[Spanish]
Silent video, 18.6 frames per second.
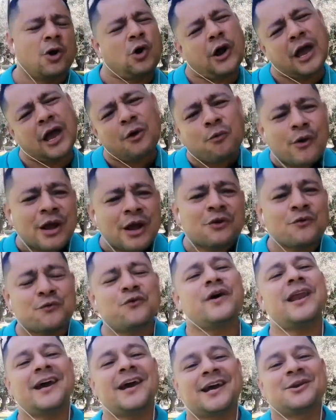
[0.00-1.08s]
Qué bueno
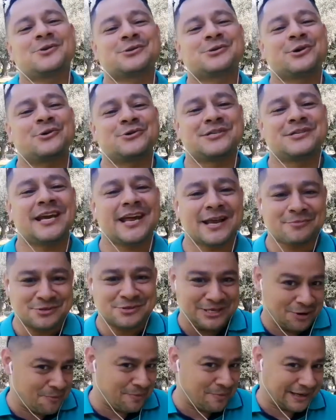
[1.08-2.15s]
fuera que nos
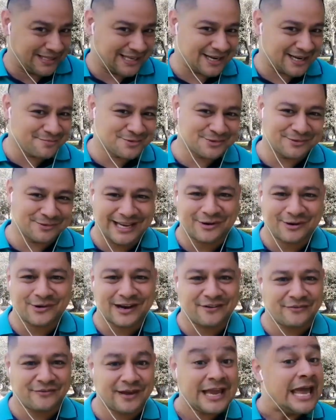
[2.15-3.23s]
conociéramos y compartiéramos un rico
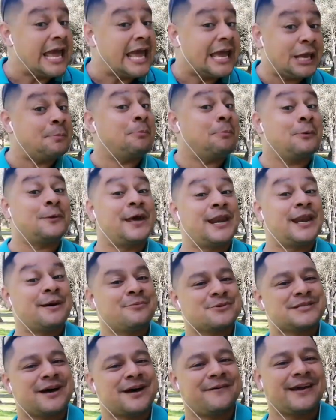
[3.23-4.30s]
café y
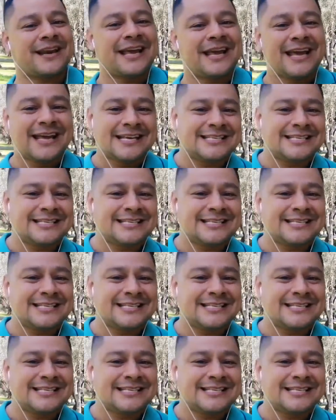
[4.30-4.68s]
pudiéramos saber